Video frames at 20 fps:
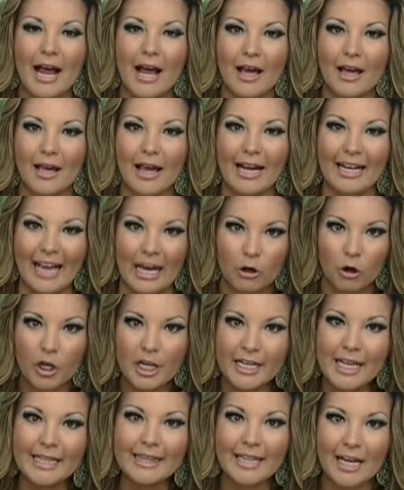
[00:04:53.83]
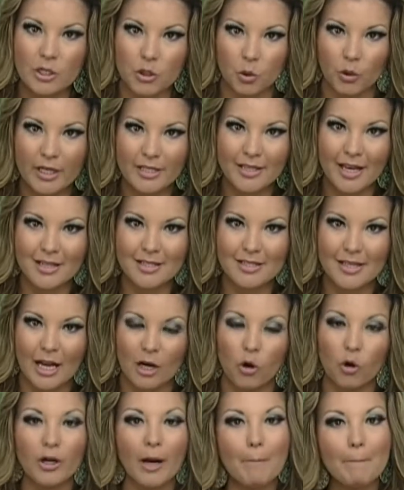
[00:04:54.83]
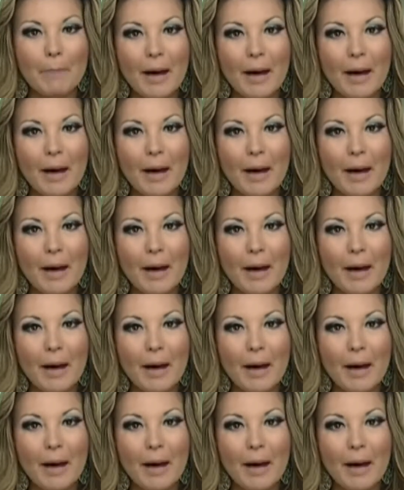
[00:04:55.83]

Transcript: Mira, Carolina trae su licencia.